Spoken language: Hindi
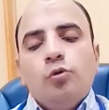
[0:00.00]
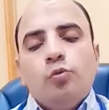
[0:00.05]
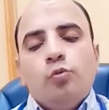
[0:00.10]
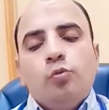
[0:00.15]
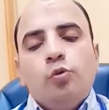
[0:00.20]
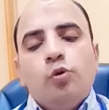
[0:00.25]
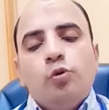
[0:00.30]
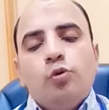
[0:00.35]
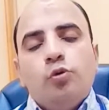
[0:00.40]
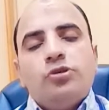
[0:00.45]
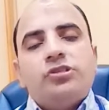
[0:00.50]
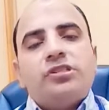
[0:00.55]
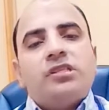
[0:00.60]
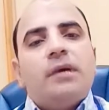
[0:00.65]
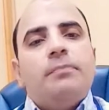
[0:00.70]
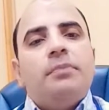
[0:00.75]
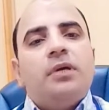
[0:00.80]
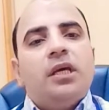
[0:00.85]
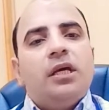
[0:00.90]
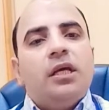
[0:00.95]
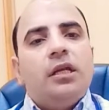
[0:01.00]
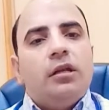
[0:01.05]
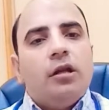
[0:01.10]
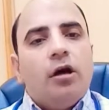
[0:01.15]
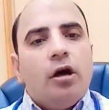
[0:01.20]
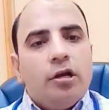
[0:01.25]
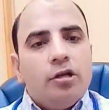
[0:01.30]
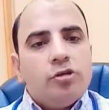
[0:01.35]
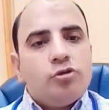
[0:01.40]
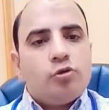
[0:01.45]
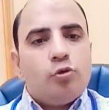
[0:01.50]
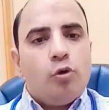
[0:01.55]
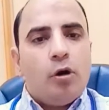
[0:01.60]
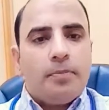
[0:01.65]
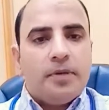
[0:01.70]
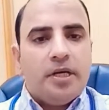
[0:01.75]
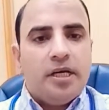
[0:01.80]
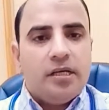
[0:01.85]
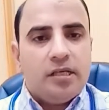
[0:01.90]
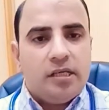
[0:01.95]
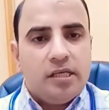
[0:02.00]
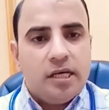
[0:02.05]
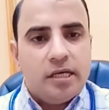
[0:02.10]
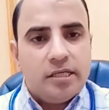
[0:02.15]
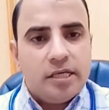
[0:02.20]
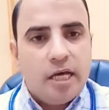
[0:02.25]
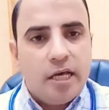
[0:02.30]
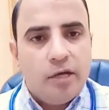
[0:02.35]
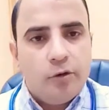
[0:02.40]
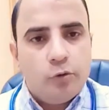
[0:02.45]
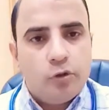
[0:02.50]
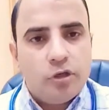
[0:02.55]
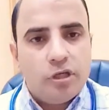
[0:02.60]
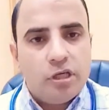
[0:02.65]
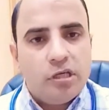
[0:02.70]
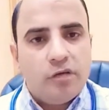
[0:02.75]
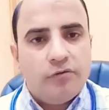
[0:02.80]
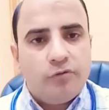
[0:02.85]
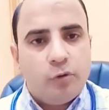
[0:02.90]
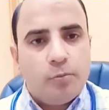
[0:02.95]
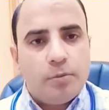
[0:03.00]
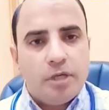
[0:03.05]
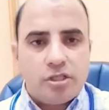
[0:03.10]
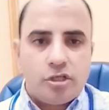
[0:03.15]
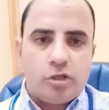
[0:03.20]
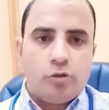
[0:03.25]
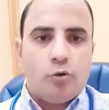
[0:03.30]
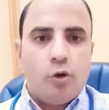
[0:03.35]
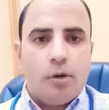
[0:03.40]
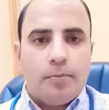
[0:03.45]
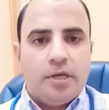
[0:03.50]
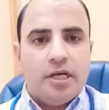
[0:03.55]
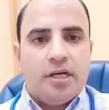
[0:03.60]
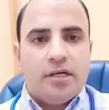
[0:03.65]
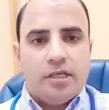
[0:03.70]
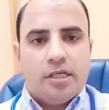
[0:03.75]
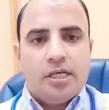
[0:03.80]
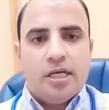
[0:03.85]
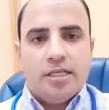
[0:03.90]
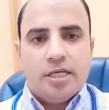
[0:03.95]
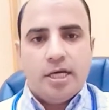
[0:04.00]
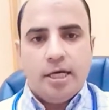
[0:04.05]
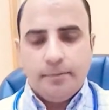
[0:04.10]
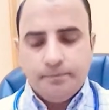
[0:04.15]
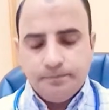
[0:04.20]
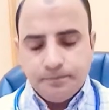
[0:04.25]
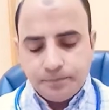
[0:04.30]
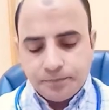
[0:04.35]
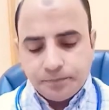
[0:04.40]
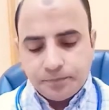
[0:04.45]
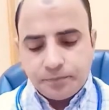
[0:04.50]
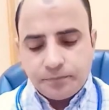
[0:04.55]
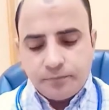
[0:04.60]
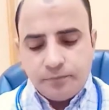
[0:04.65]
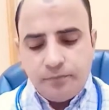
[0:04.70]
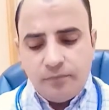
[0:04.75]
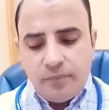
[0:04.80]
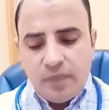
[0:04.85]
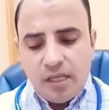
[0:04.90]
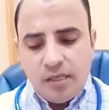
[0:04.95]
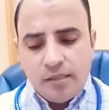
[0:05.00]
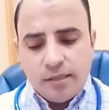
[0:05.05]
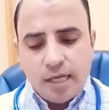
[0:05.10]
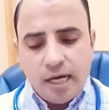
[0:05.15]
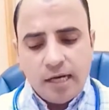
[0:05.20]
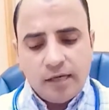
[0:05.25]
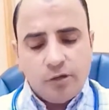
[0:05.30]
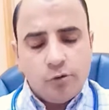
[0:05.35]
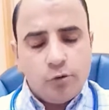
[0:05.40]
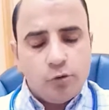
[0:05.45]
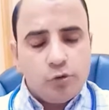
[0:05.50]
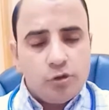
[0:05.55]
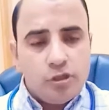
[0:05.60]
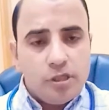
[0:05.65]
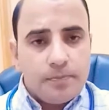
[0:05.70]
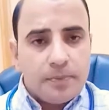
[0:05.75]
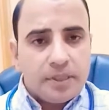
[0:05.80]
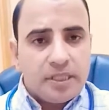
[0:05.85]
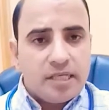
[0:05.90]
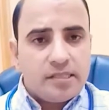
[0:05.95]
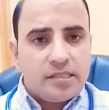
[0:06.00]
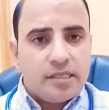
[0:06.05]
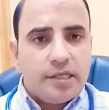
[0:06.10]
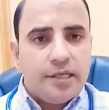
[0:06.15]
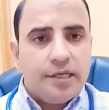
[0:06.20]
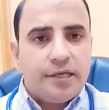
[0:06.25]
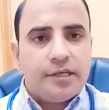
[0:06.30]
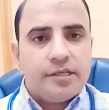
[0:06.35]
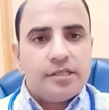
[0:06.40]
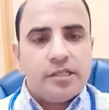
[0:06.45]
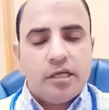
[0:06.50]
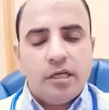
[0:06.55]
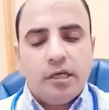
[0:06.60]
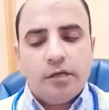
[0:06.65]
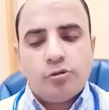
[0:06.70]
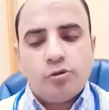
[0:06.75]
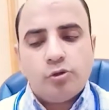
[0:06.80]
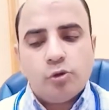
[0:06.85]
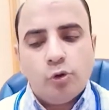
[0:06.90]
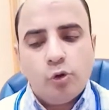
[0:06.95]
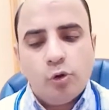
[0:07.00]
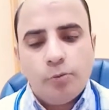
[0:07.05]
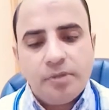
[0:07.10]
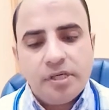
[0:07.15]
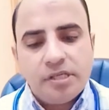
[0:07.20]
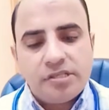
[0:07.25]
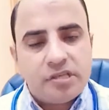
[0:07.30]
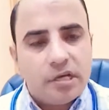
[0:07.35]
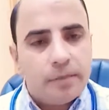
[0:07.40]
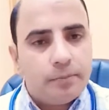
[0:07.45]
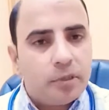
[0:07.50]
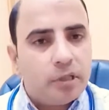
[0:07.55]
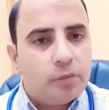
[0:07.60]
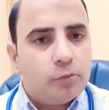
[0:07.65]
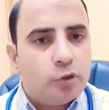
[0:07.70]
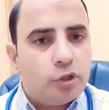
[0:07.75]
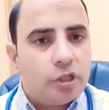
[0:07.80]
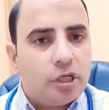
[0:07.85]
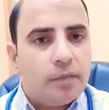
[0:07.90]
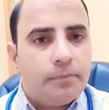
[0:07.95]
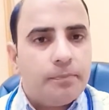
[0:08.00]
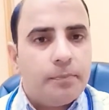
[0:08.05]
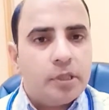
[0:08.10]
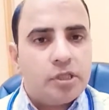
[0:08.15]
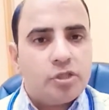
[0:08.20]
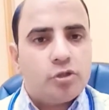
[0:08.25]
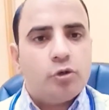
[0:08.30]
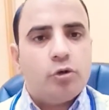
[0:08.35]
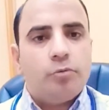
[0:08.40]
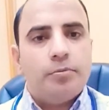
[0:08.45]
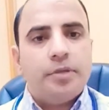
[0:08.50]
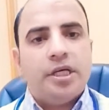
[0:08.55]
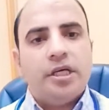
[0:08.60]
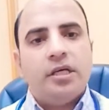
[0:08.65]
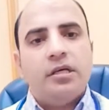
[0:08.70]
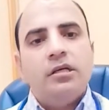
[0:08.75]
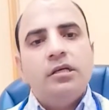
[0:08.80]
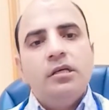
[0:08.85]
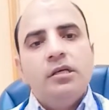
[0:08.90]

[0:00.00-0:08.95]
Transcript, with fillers: वो उन सब के नॉलेज को अपडेट किया जाए उनकी इन्फॉर्मेशन को अपडेट किया जाए ताकि उनको ये पता चले कि ये जो भी सिम्टम उनके बच्चों में